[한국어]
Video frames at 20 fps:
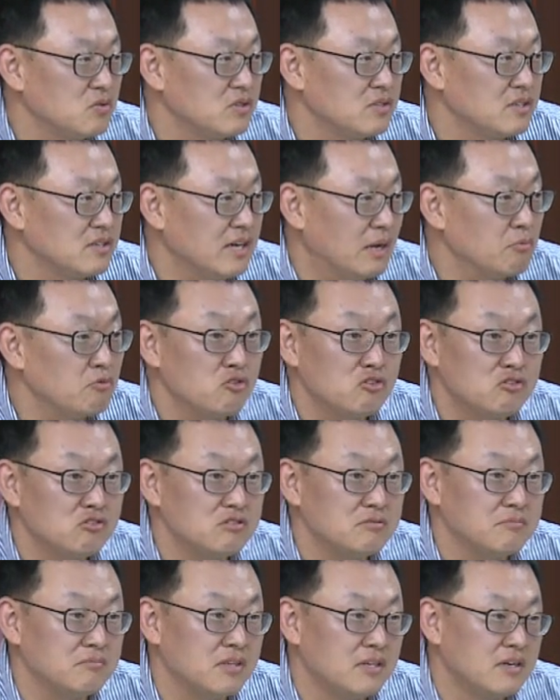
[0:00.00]
또 이런
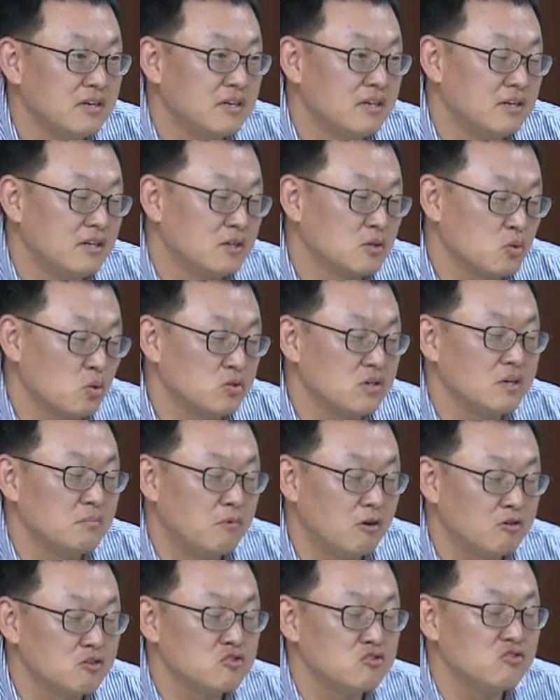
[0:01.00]
과일을 그저
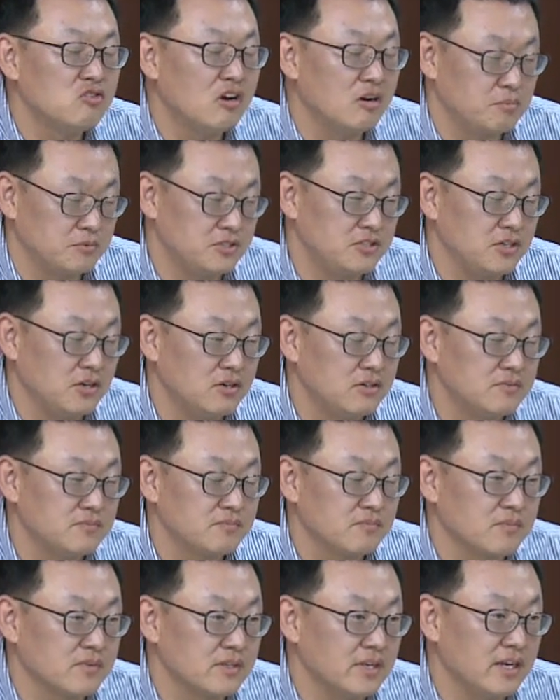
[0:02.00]
먹을 수가, 먹을 수가 없죠. 없죠.
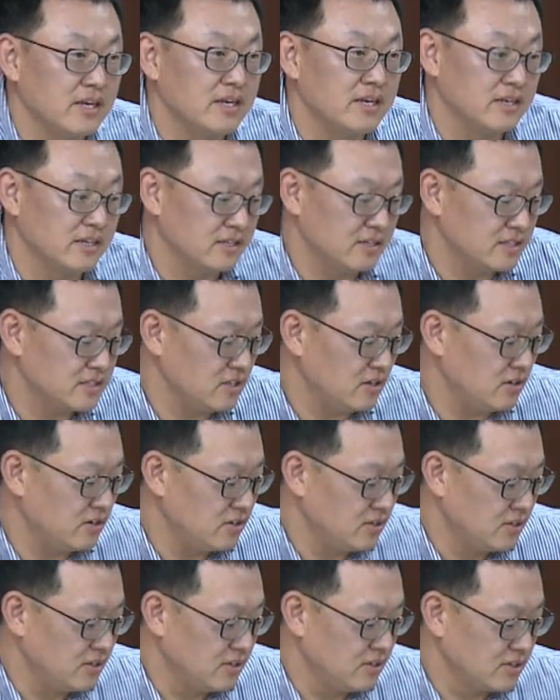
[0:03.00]
네. 네.
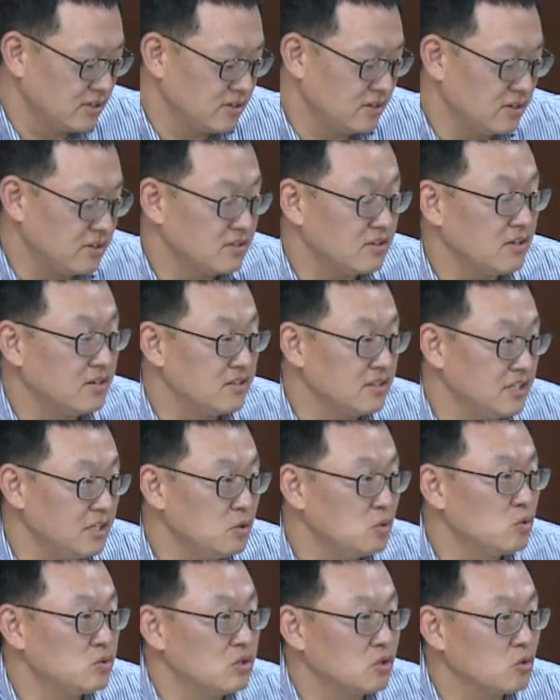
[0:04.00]
그래서 네. 그런 어떤
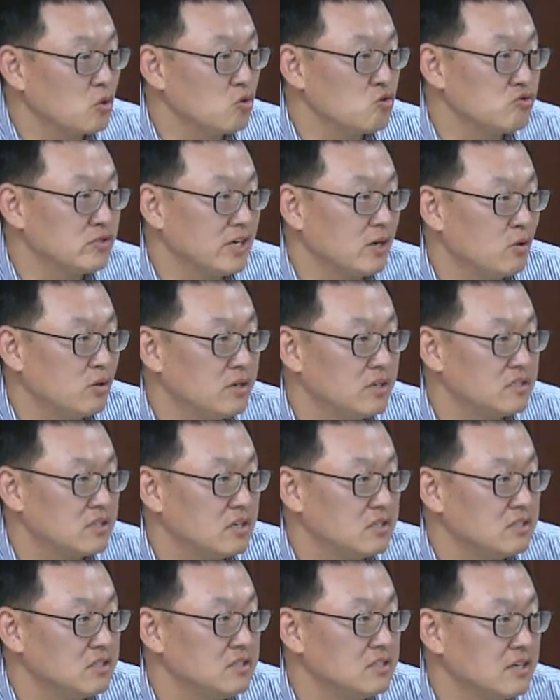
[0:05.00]
인도적 교류
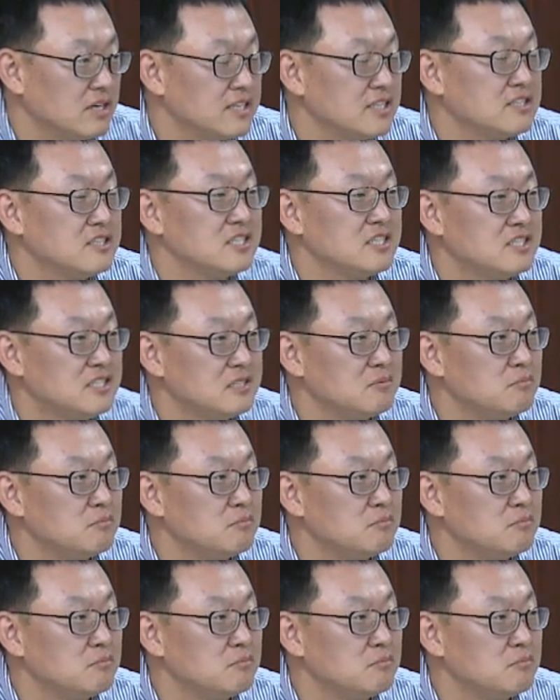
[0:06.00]
차원에서는 그래서